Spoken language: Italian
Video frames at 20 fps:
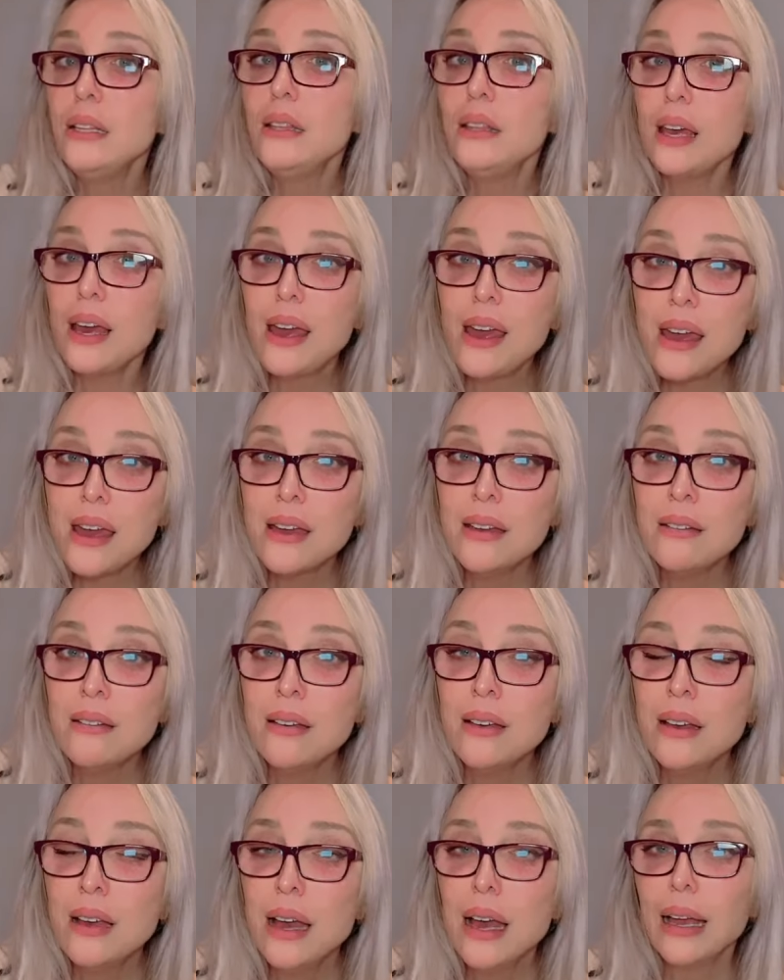di te
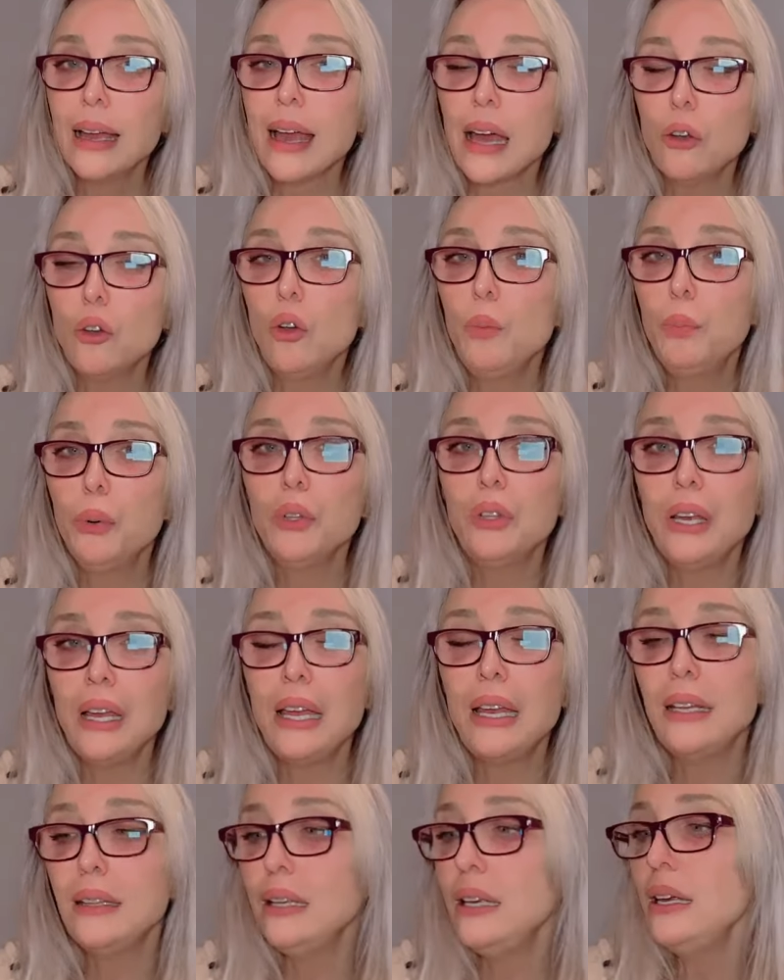che hanno il
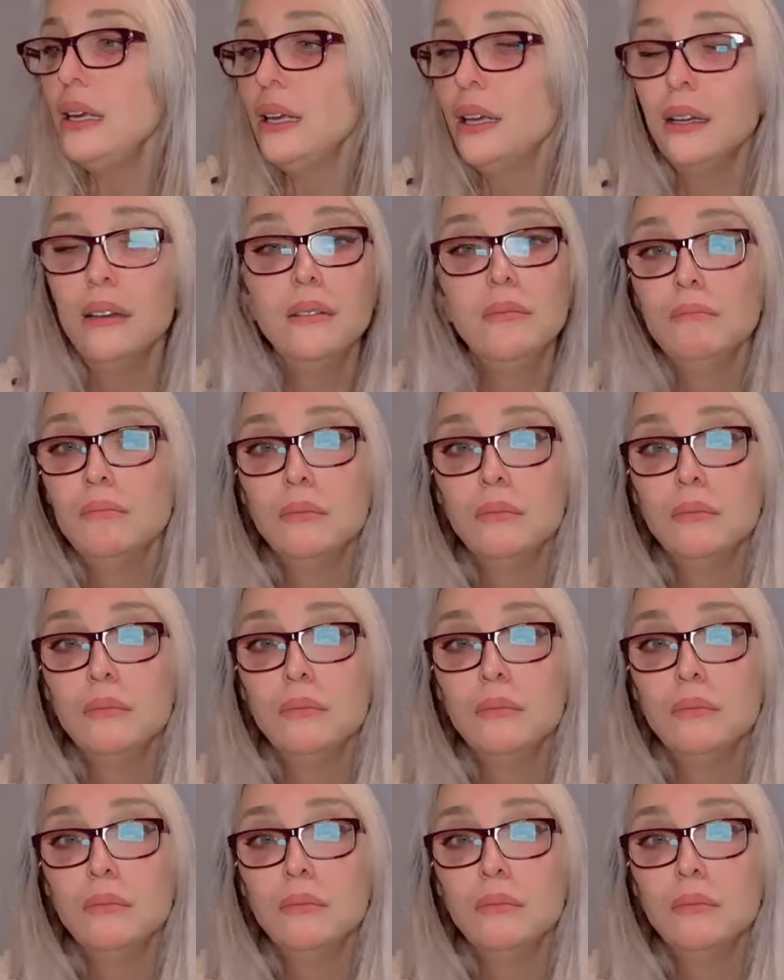potere di